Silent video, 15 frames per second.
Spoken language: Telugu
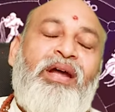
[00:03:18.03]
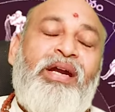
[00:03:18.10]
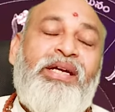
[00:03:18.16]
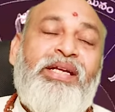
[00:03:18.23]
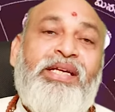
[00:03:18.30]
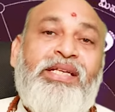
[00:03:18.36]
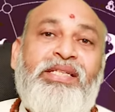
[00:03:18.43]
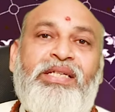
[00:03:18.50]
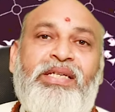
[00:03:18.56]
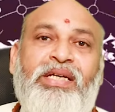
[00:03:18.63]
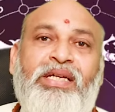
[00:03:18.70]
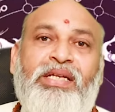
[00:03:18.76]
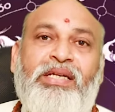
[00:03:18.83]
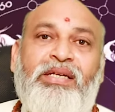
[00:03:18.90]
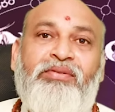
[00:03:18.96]
అంటే ఏం
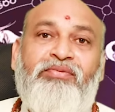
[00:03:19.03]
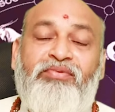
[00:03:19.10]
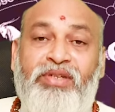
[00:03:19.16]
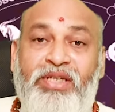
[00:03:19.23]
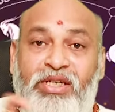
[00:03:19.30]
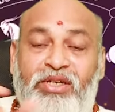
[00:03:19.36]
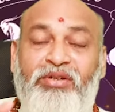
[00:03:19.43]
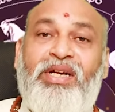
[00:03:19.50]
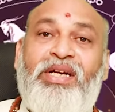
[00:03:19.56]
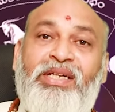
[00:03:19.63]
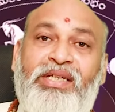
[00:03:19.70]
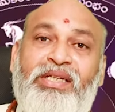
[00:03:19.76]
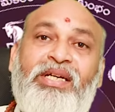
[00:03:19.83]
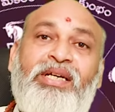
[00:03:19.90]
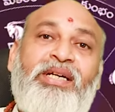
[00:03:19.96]
చేయాలి వీళ్ళు
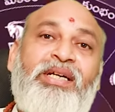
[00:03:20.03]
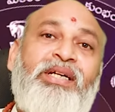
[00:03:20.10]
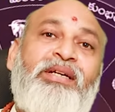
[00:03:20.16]
కరెక్ట్గా